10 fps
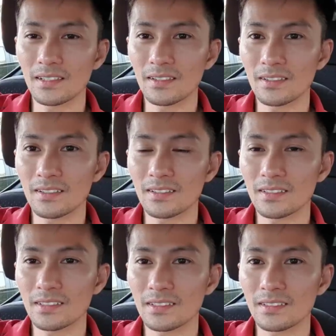
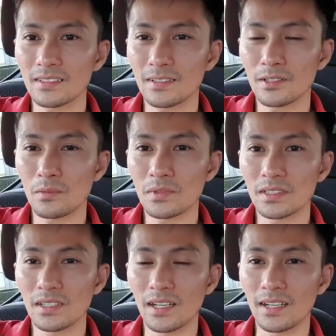nó nó giống
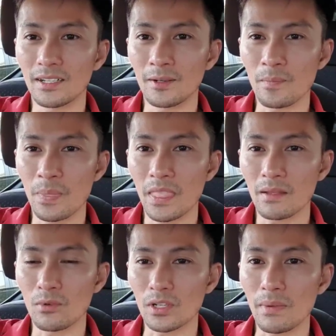như là
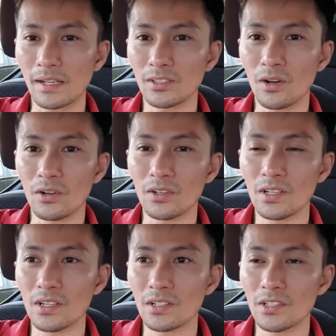một cái bản đồ,
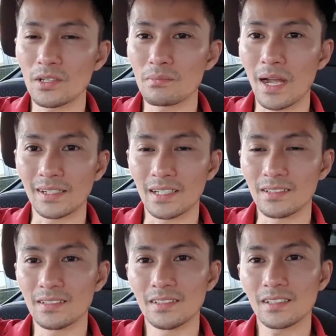nó giúp bạn
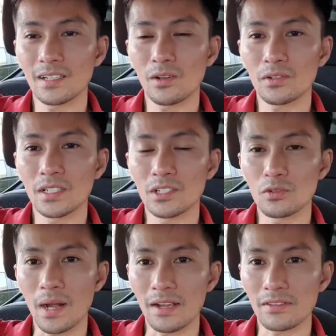định hướng cái lối đi
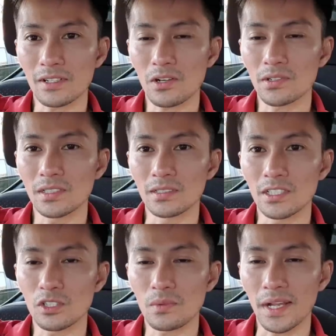của bạn và cái con đường
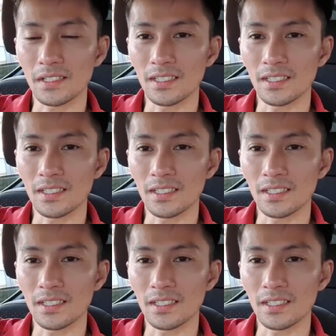đi của bạn.